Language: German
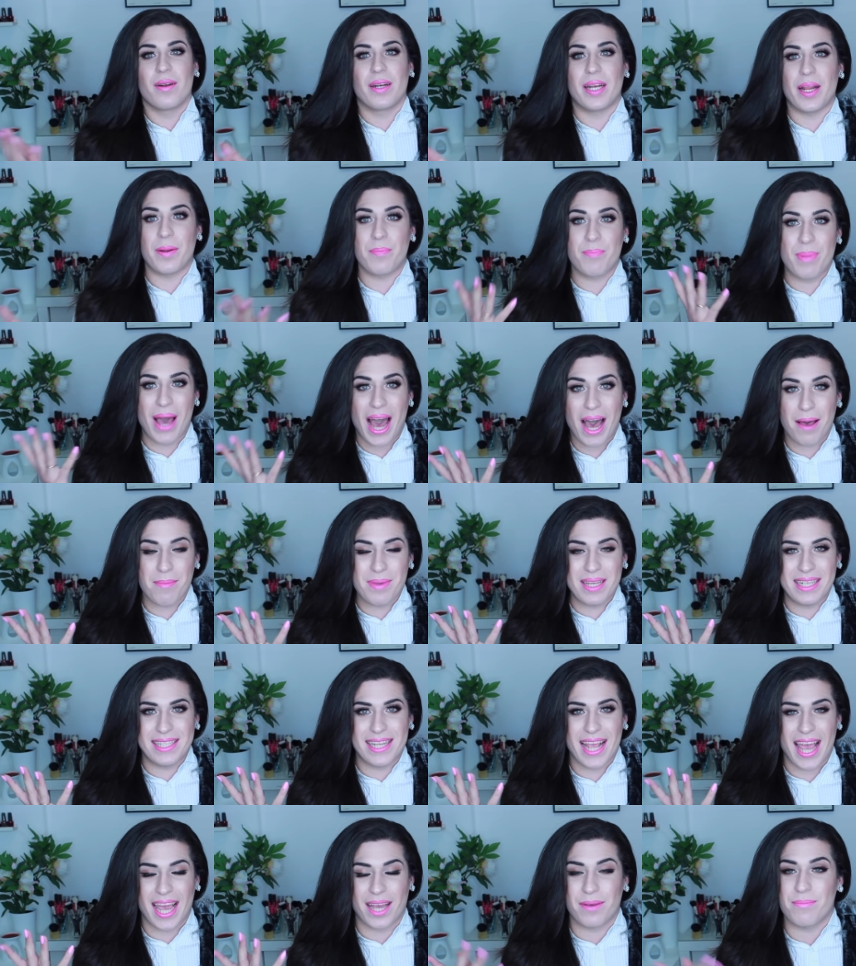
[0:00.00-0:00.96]
den
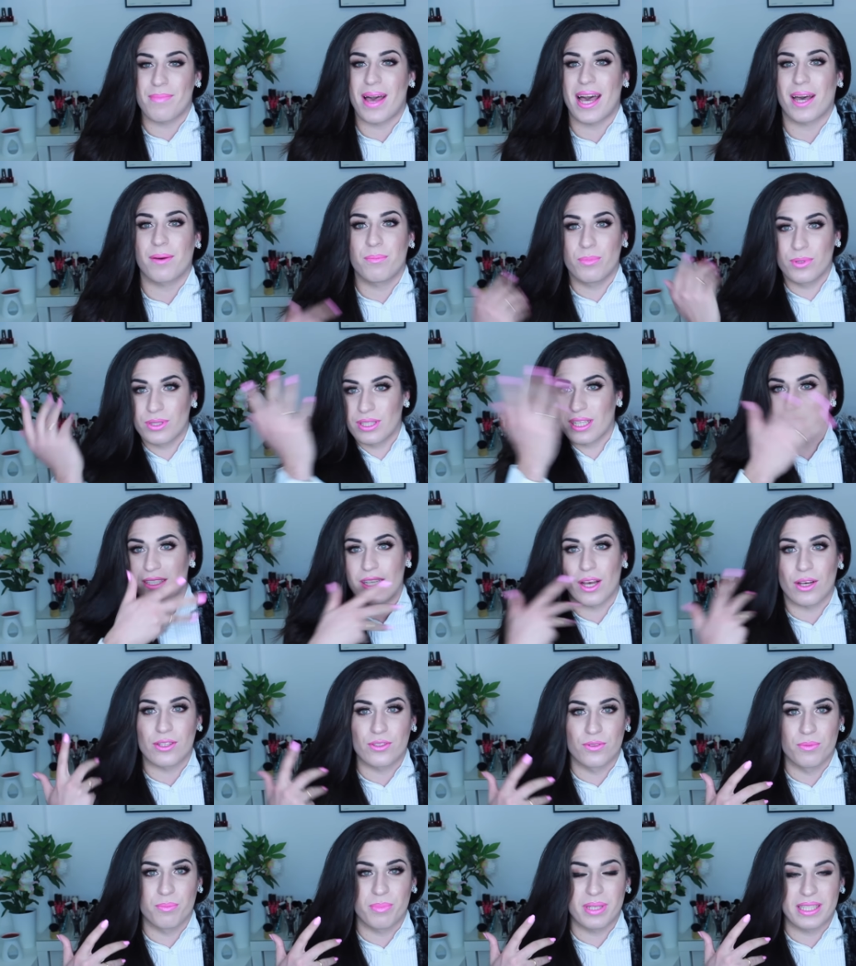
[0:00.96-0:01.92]
Barbie-Tag mache, muss das ja
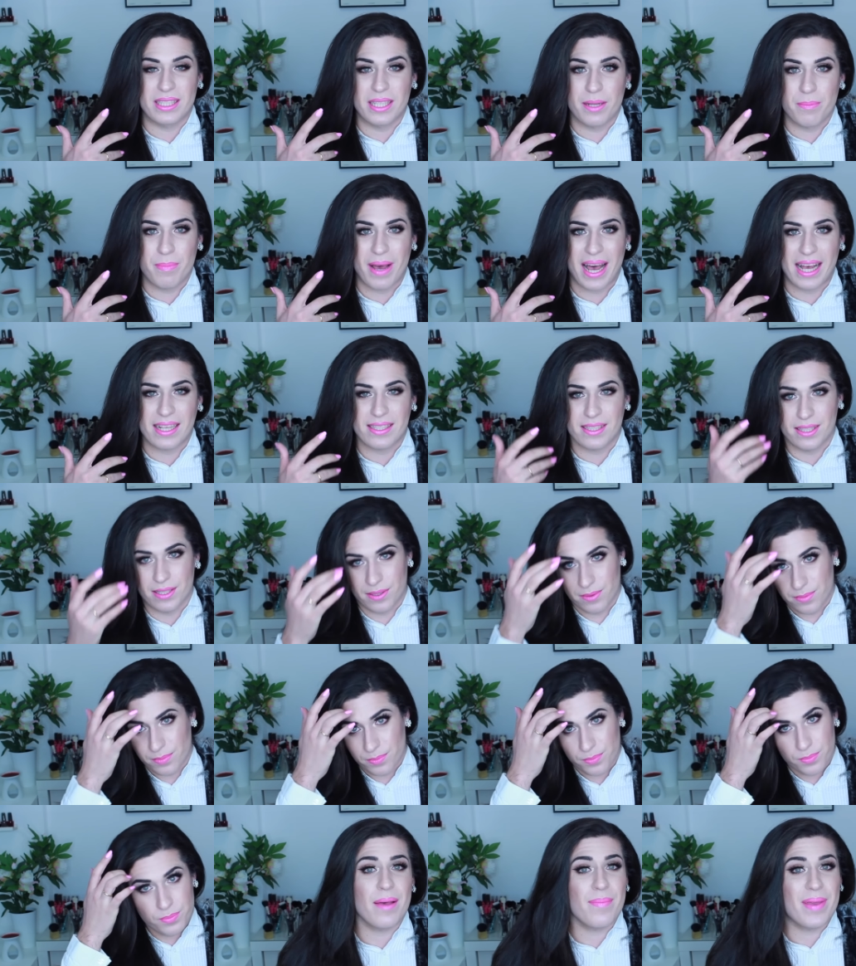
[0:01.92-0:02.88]
auch so ein bisschen
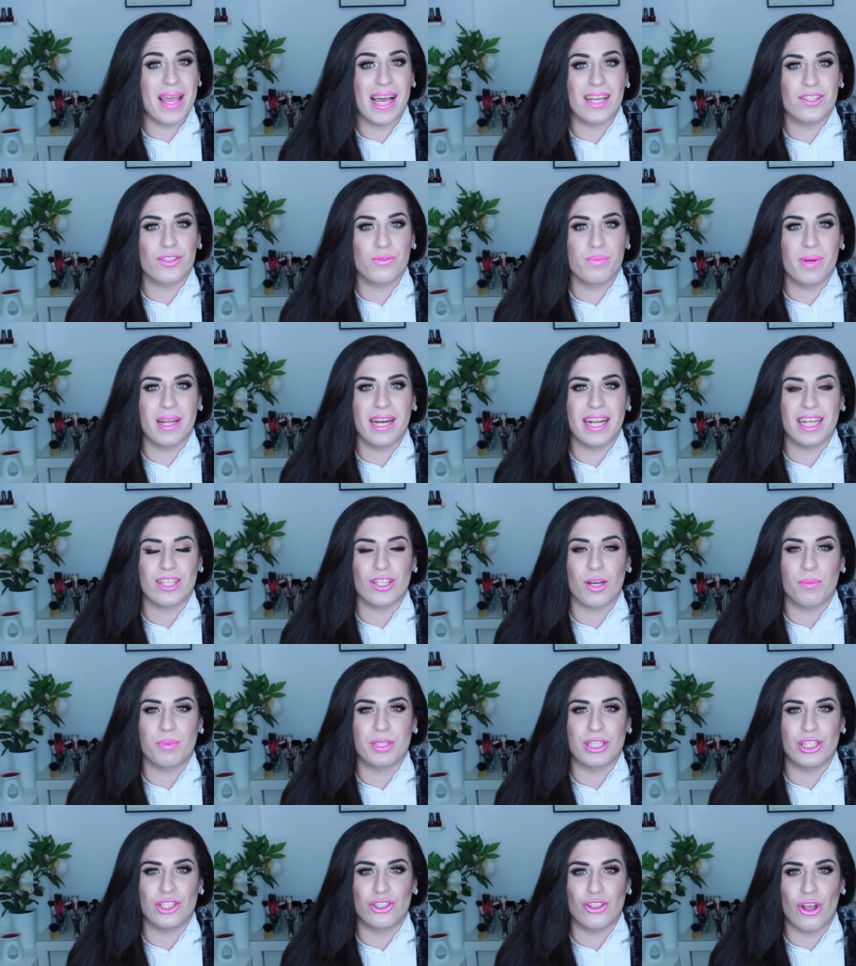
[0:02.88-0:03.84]
passen. Ich habe erst überlegt,
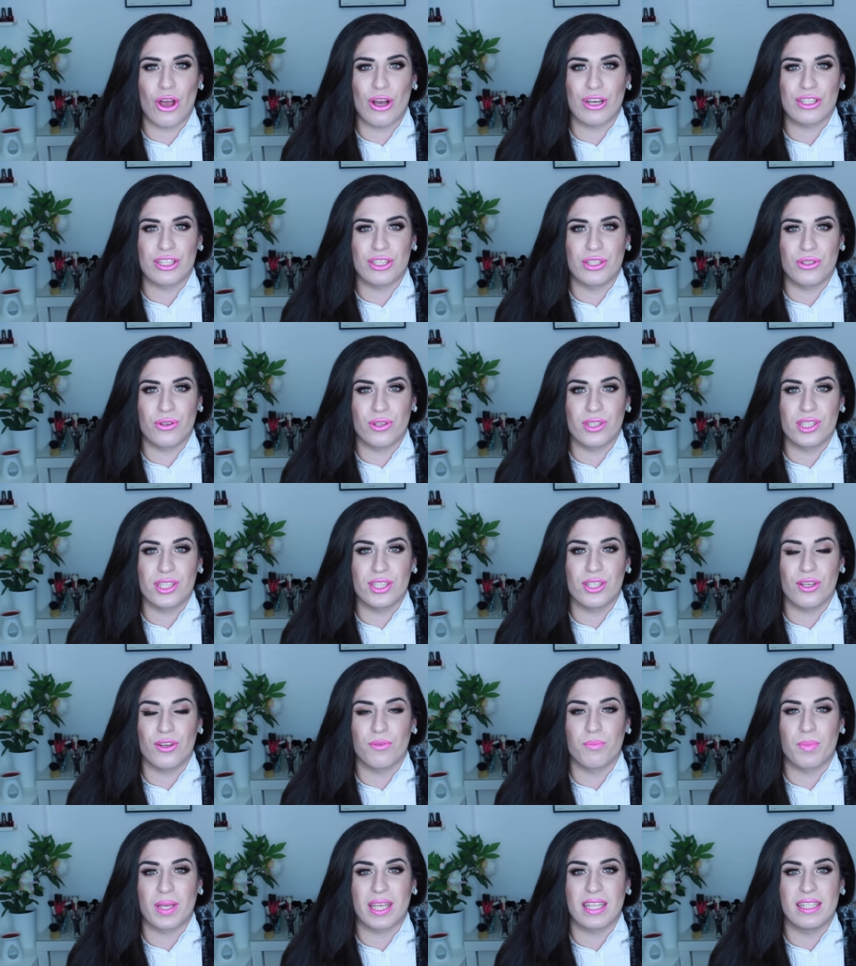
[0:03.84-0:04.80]
ob ich die Chance nutze
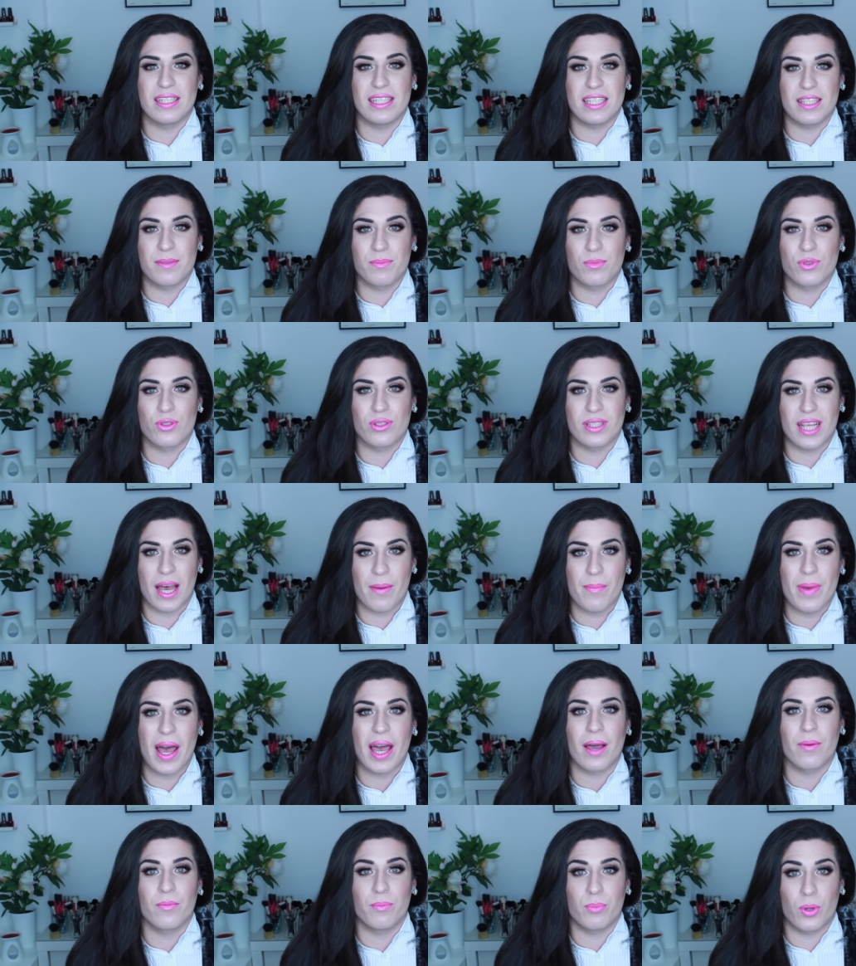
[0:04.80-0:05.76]
und mich in diesem
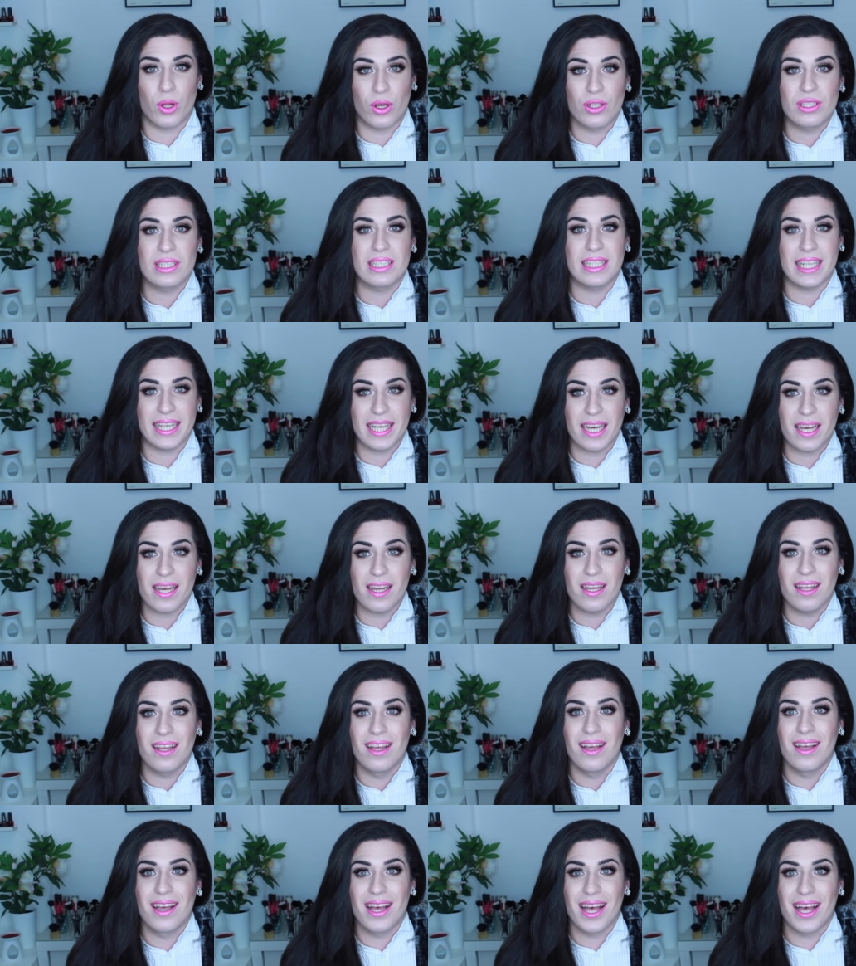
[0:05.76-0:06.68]
Zusammenhang blondiere.